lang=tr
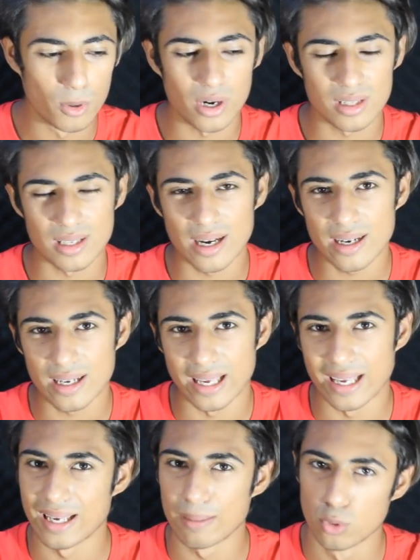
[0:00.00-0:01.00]
Bu arada
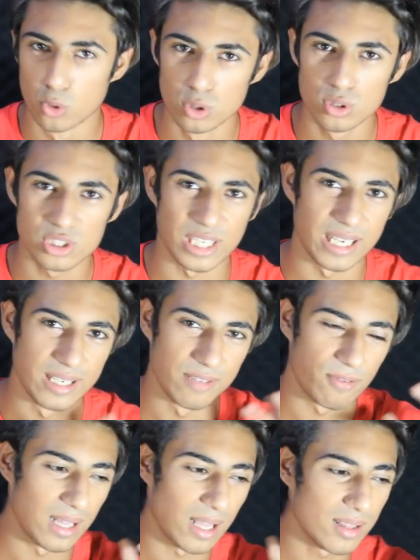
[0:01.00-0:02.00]
e, bunun
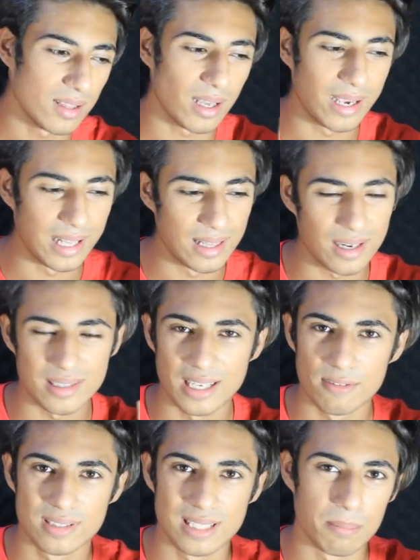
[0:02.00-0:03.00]
şeyini falan Elleran
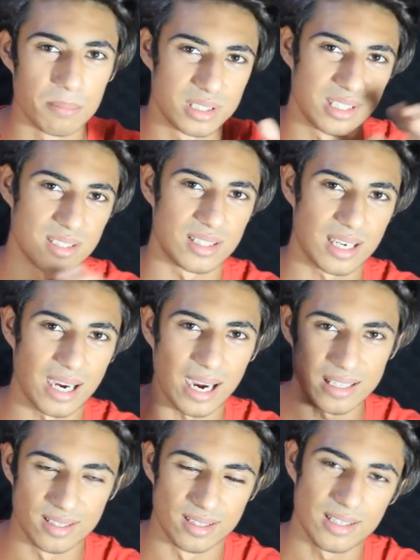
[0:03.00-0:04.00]
Elvis yapmıştı işte
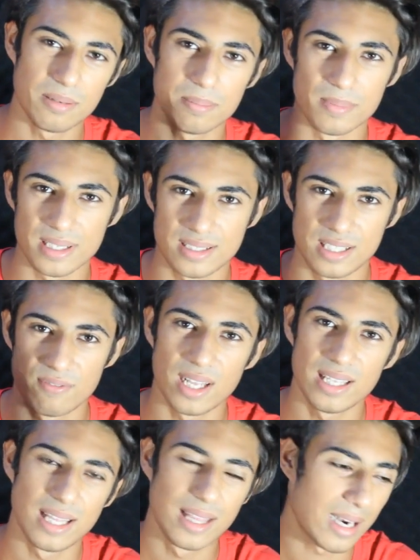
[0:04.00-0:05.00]
kaydını, mixini
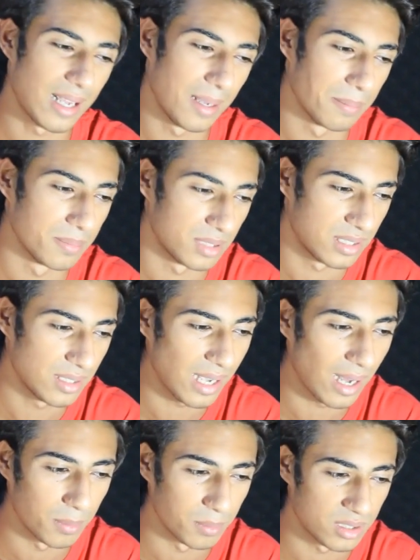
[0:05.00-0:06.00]
falan Elleran yapmıştı,
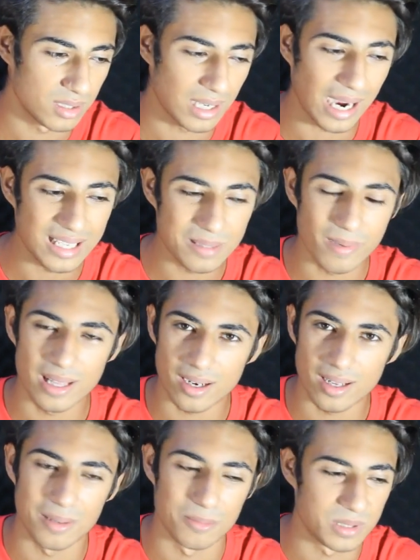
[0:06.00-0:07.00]
almıştı. Kaydımı
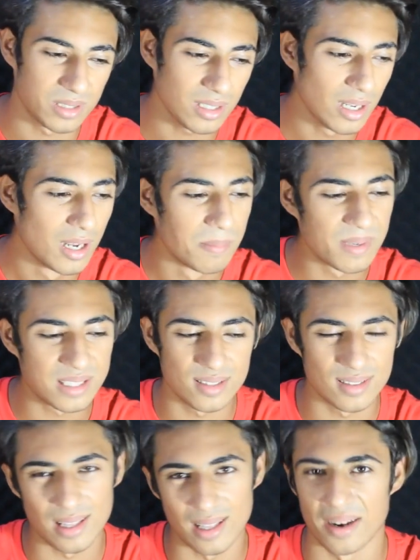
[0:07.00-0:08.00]
Elleran almıştı,
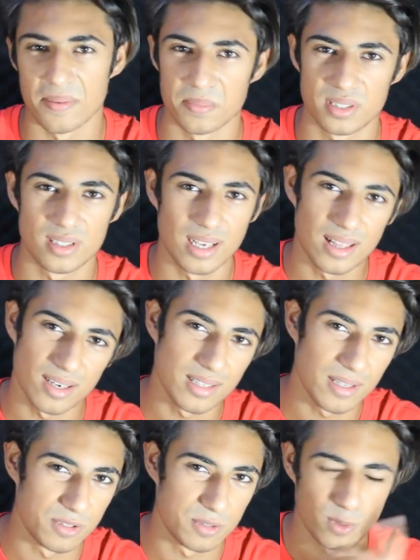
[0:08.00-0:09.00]
mixini de Elleran yapmıştı.
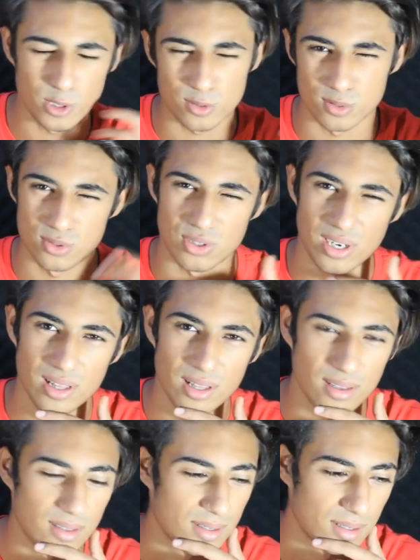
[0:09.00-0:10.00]
Elleran Elvis biliyorsunuzdur herhalde.